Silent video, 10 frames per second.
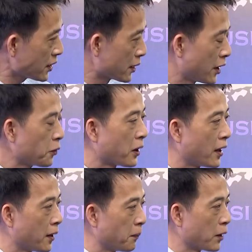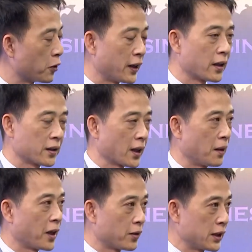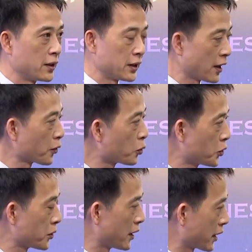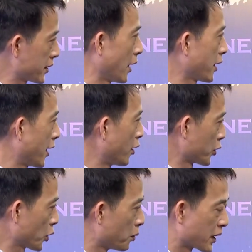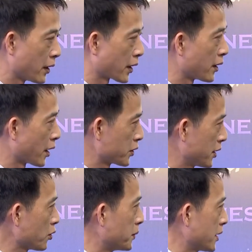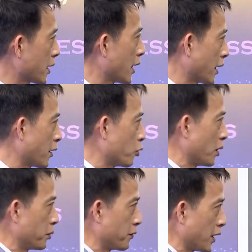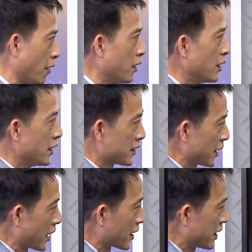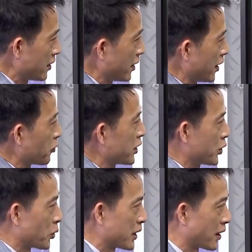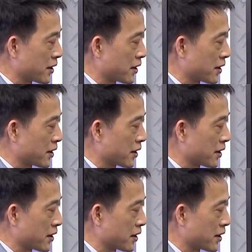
其实因为美国的一个财报季即将陆续的一个展开哦，所以我们可以看到，其实我们先看台股的部分哦，再加上今年因为休